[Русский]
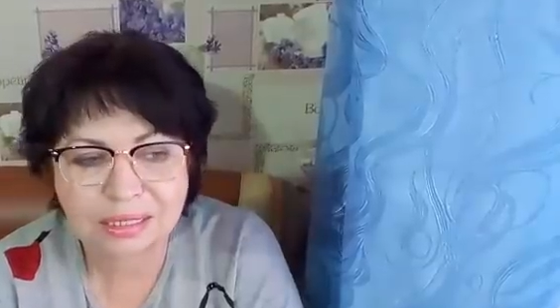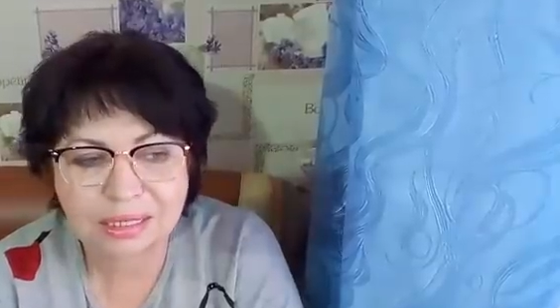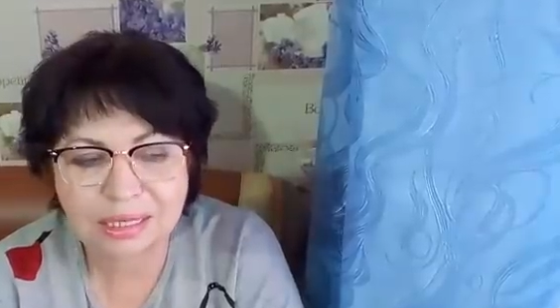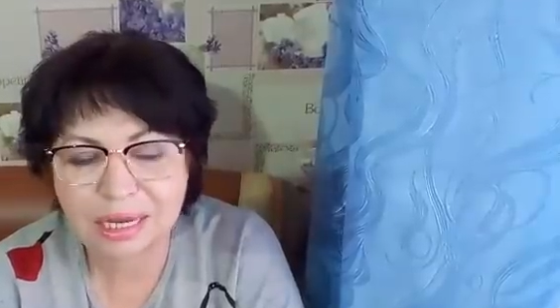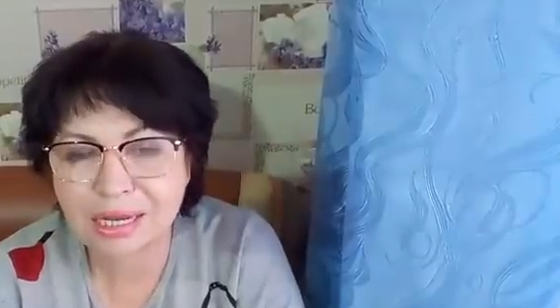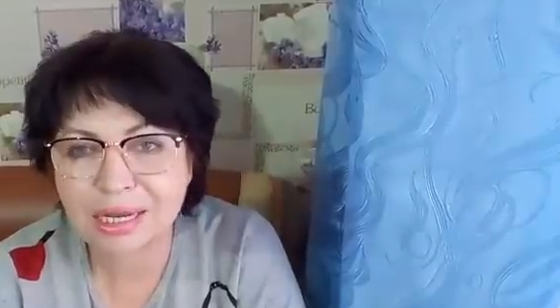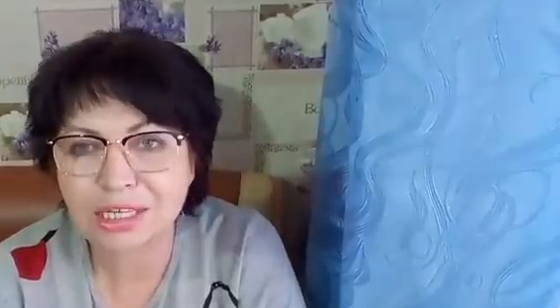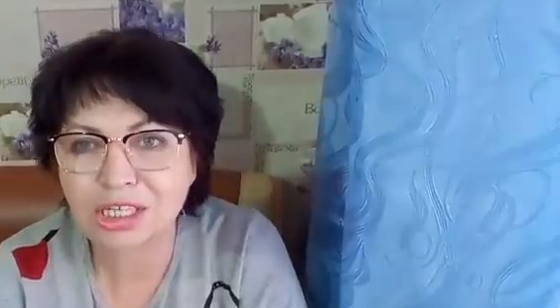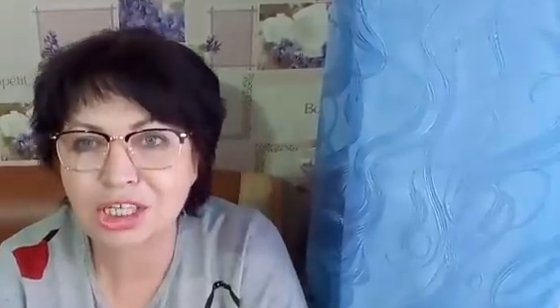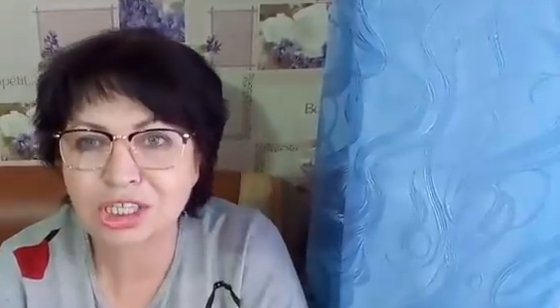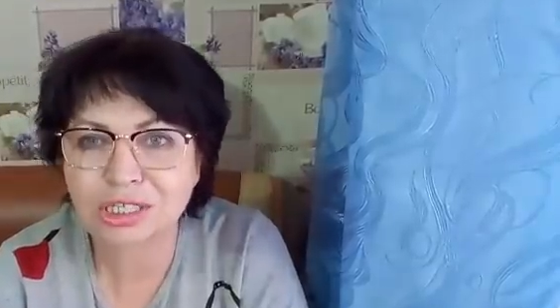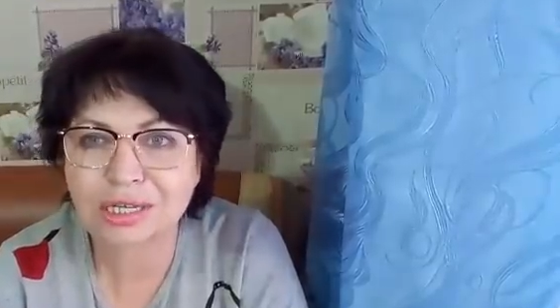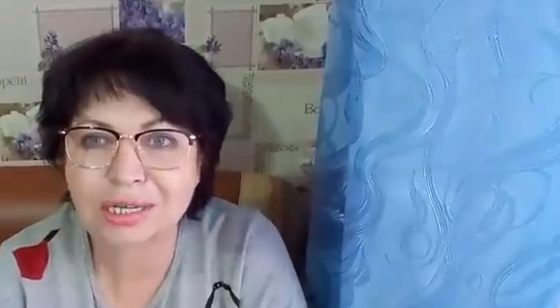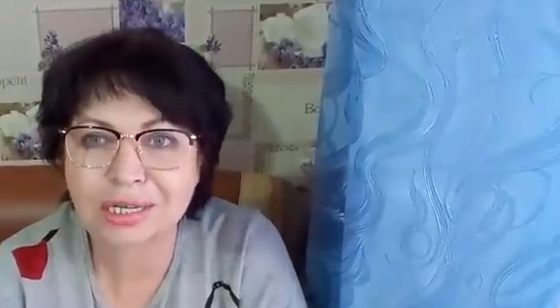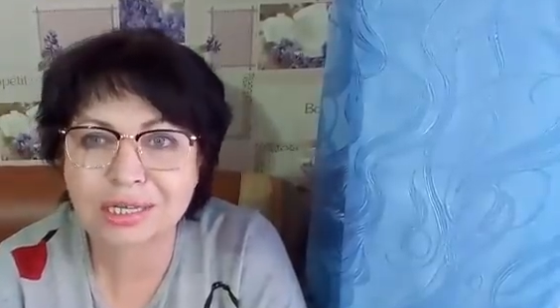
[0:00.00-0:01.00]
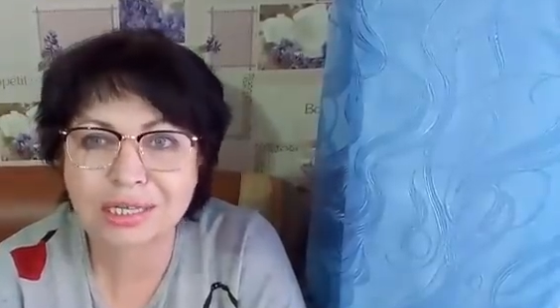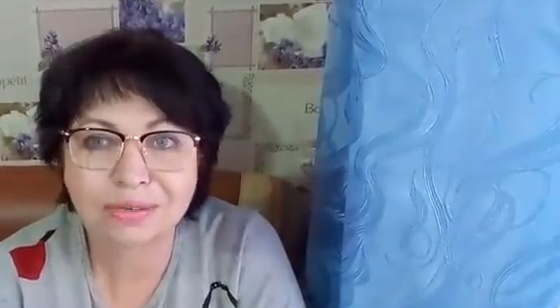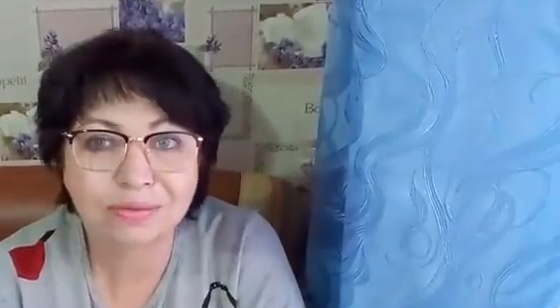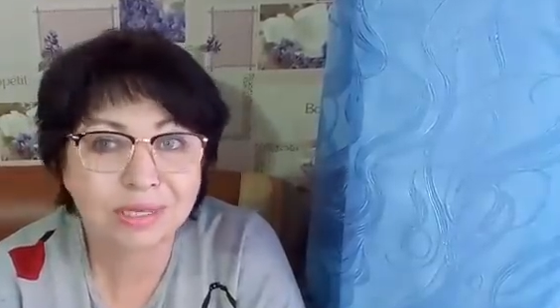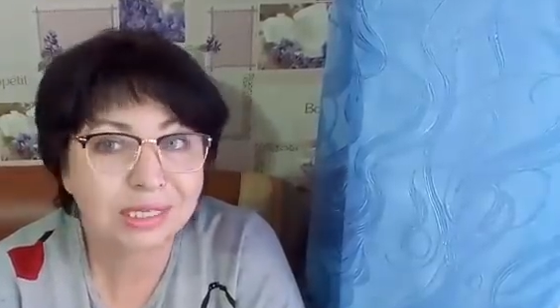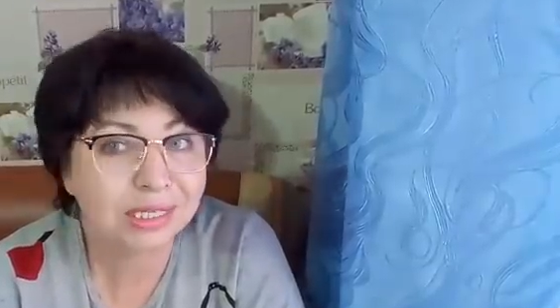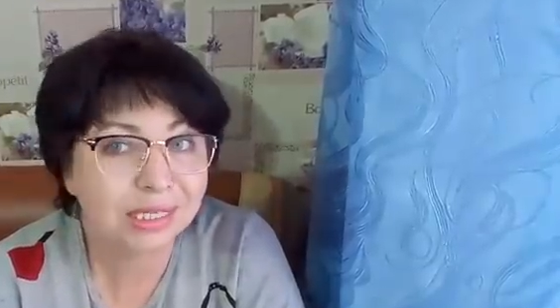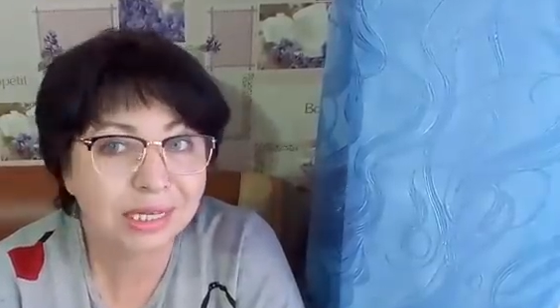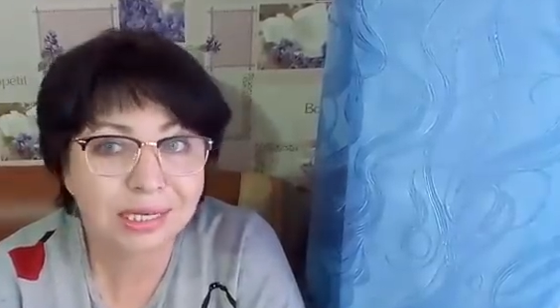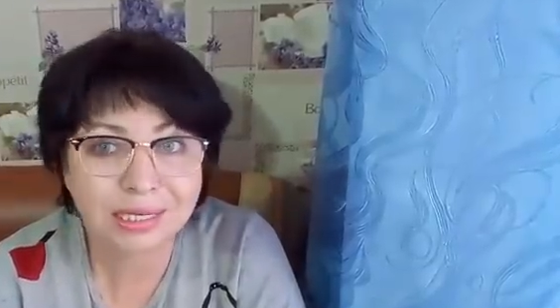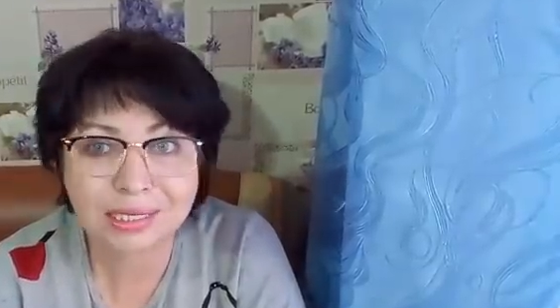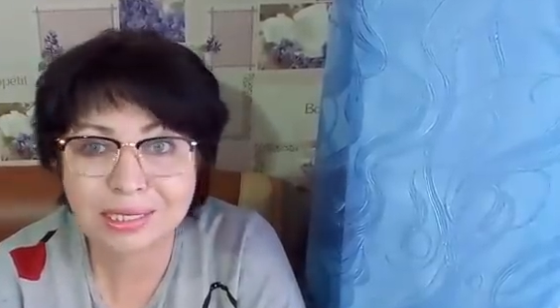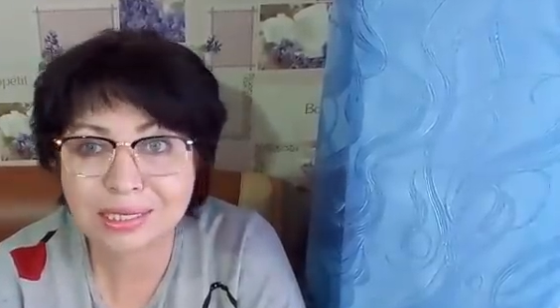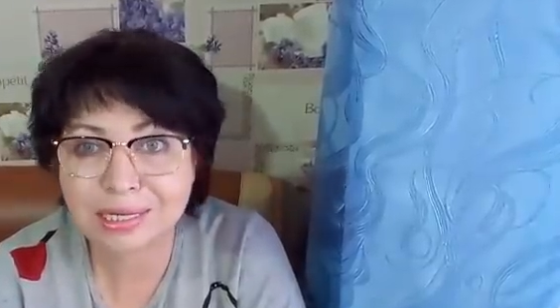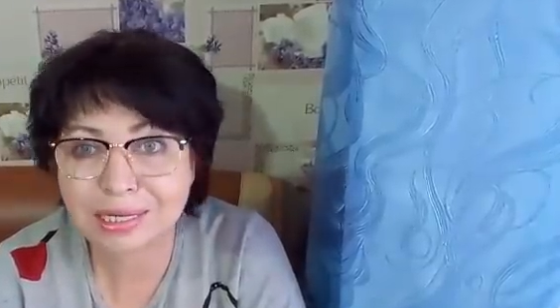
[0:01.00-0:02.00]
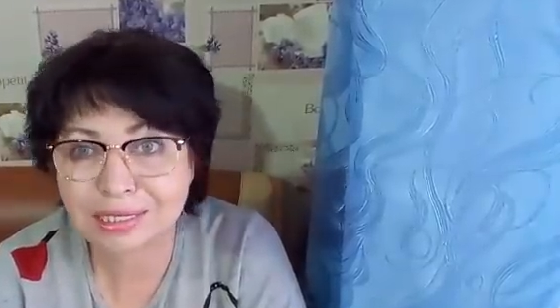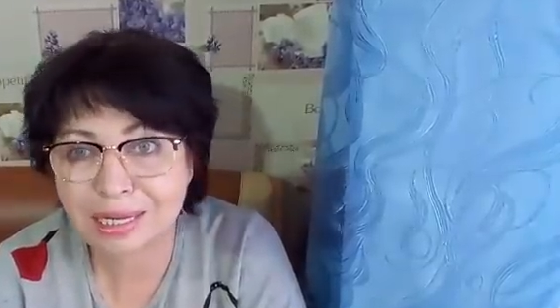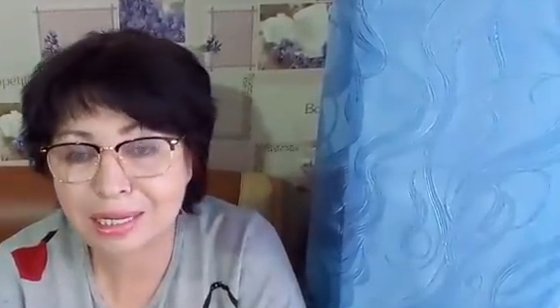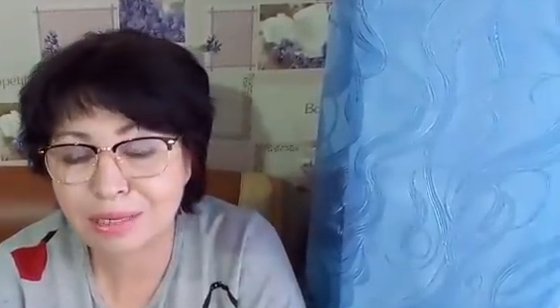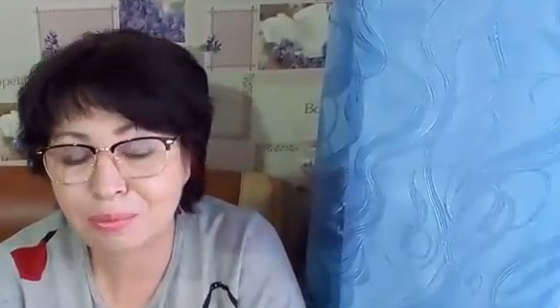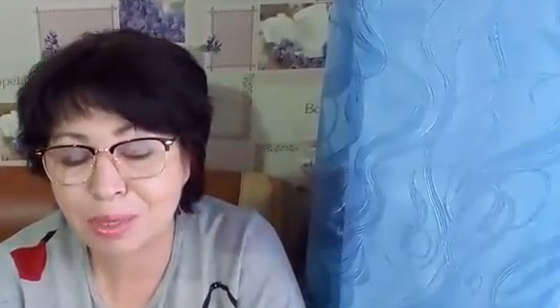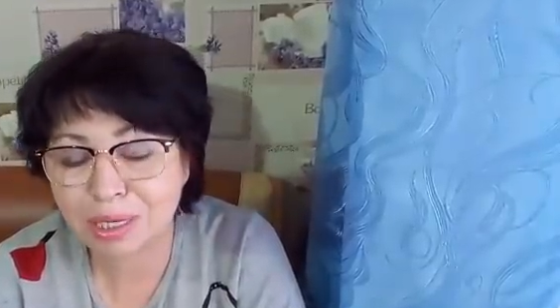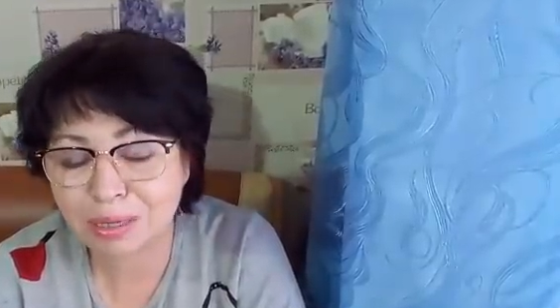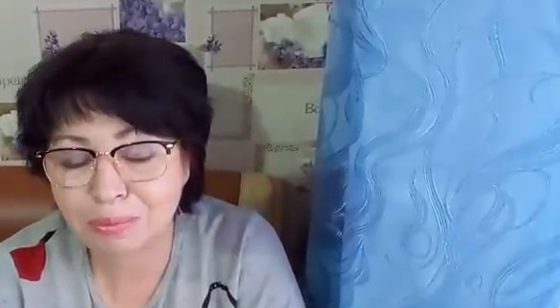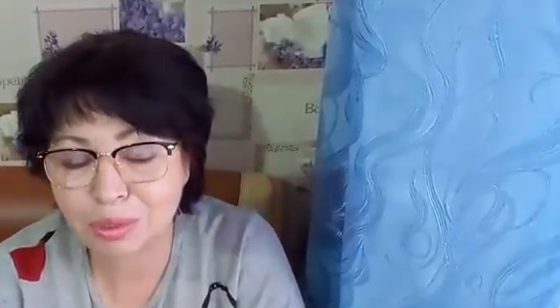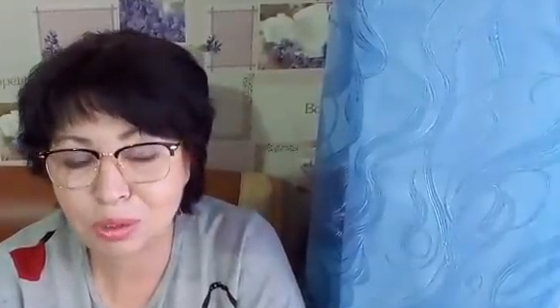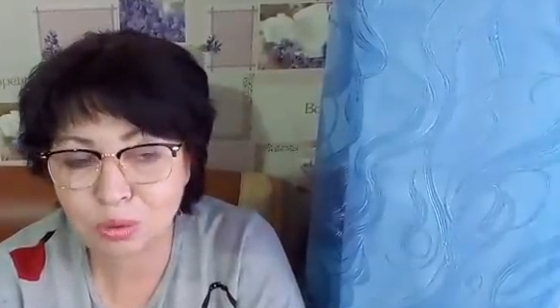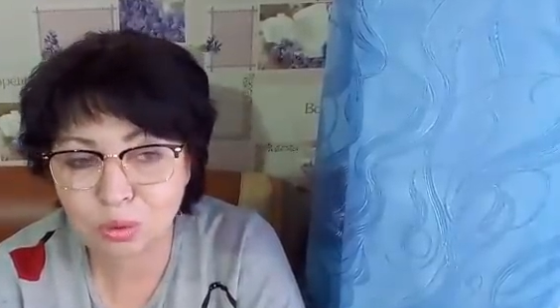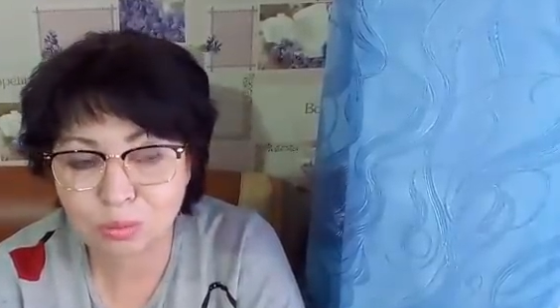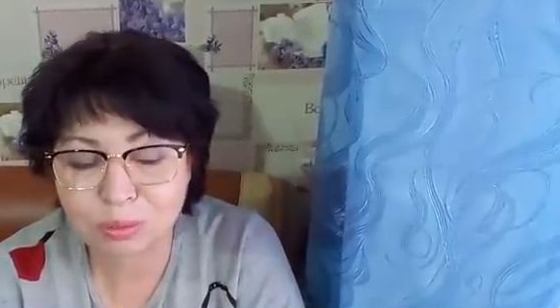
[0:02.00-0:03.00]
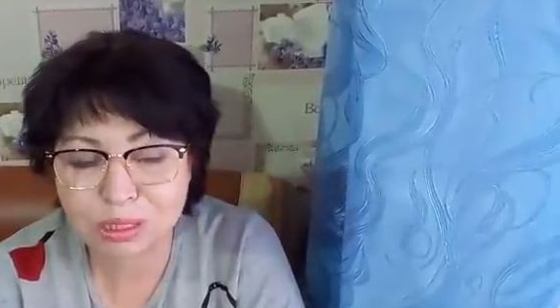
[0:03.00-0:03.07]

я, конечно, этого сделать никогда не порекомендую,